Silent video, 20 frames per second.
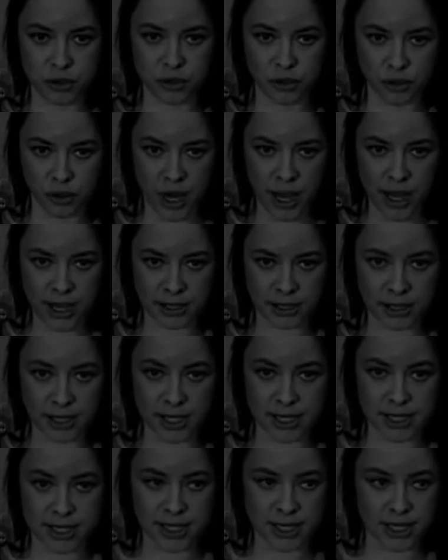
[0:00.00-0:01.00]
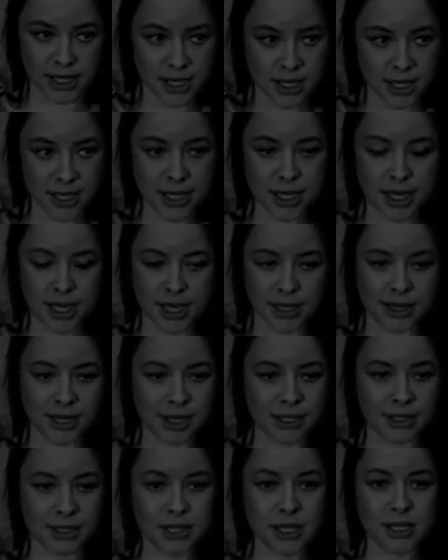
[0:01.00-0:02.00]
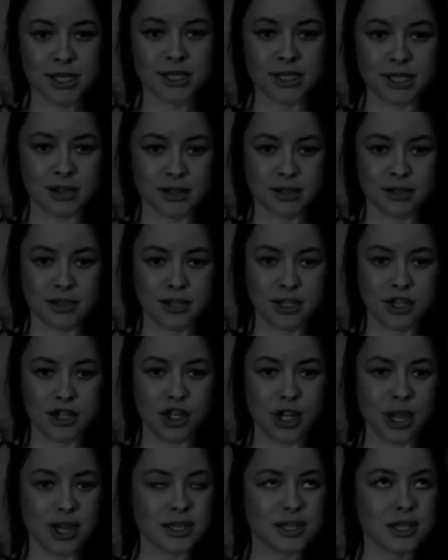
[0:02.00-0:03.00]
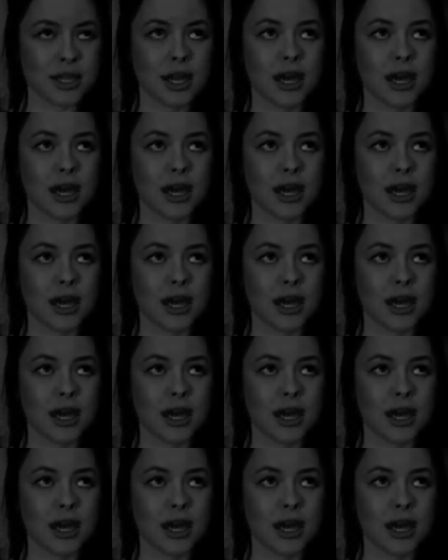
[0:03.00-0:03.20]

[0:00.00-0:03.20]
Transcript: другая актриса. Эта актриса сейчас